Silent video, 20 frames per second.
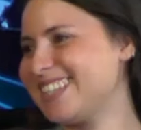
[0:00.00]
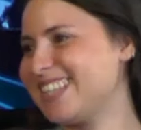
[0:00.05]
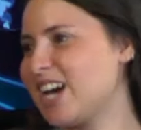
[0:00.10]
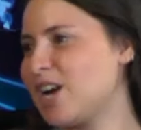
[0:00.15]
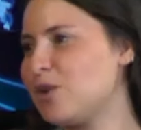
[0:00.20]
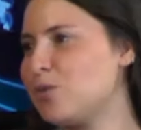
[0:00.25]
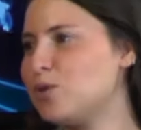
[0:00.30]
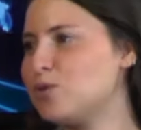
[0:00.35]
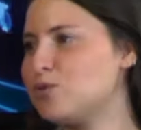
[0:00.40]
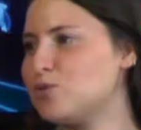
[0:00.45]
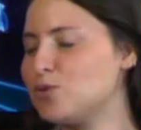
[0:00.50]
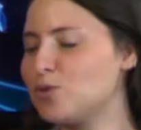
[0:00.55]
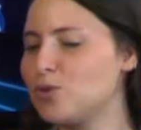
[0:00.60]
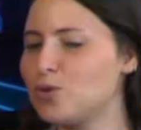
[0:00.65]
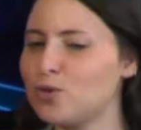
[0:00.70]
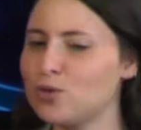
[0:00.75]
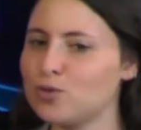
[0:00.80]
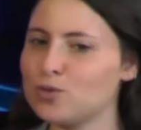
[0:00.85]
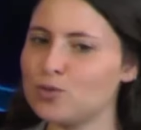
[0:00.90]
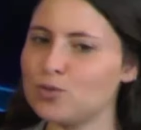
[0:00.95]
تحول
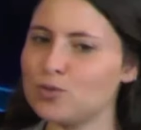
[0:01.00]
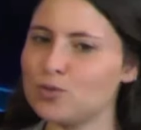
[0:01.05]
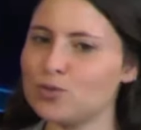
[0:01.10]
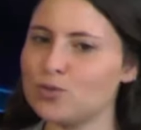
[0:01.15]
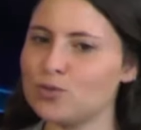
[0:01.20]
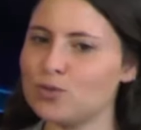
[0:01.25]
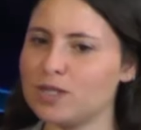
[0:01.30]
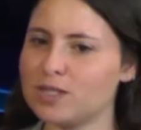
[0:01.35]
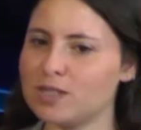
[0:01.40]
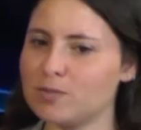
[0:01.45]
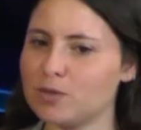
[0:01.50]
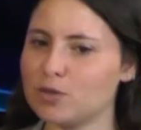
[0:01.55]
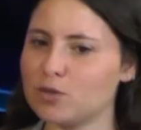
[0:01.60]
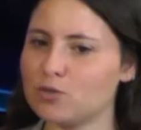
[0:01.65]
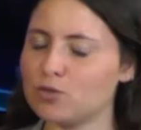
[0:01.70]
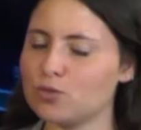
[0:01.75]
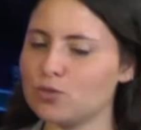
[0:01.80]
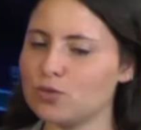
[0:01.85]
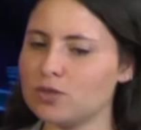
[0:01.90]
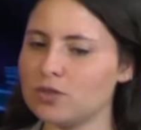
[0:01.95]
تؤوز ولازمك
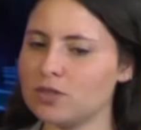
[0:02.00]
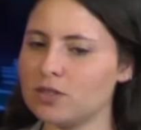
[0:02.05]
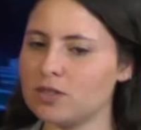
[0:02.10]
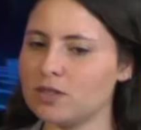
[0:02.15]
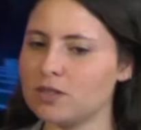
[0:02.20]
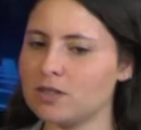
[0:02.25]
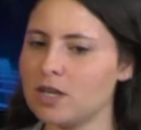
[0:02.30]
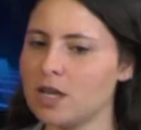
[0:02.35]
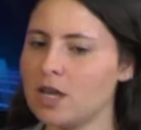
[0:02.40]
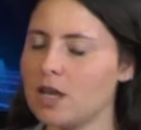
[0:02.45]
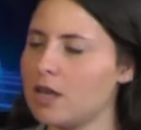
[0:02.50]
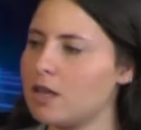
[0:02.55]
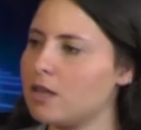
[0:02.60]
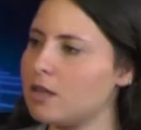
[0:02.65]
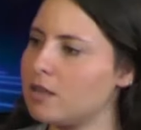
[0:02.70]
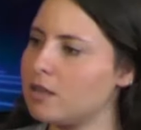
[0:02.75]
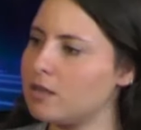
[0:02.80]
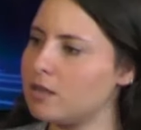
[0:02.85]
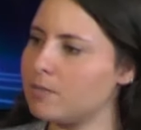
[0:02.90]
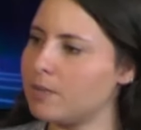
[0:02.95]
تكون آه،
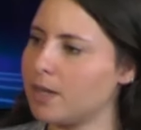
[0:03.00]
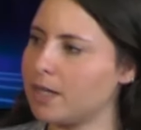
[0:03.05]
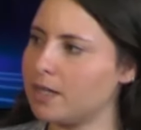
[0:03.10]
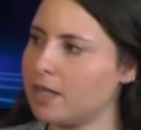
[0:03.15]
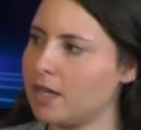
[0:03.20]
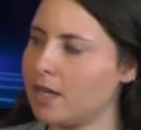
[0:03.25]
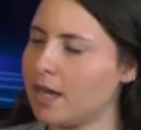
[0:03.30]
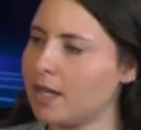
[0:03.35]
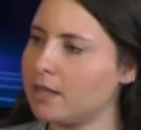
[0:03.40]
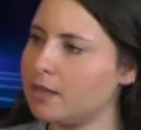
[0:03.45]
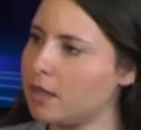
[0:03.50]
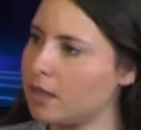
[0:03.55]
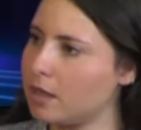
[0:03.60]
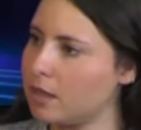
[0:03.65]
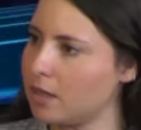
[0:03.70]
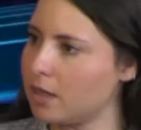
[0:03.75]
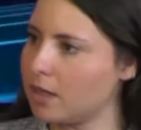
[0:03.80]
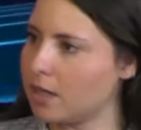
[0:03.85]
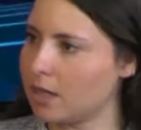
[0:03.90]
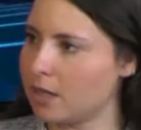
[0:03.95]
معناها عندك
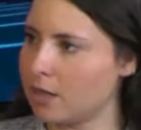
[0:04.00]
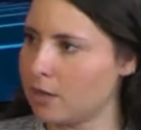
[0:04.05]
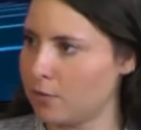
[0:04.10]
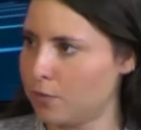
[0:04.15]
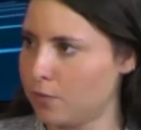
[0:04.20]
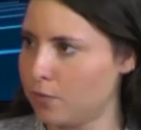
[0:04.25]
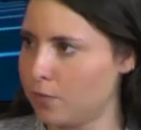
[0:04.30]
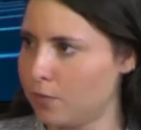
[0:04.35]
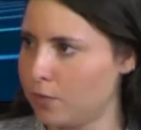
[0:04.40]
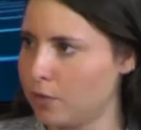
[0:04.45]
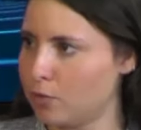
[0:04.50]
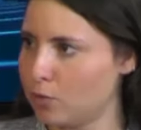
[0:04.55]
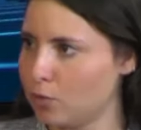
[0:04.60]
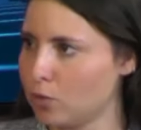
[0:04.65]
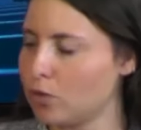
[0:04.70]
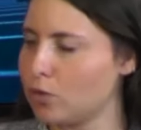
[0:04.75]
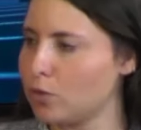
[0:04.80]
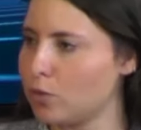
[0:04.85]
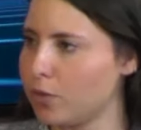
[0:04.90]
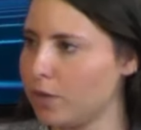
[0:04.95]
ثقه في
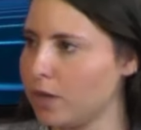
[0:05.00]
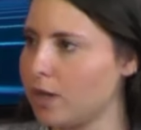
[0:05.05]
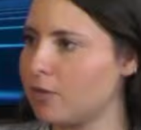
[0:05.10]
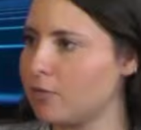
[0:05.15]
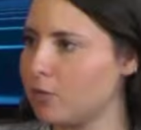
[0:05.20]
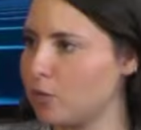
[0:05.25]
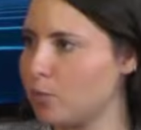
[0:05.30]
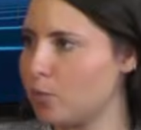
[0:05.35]
روحك وثقه في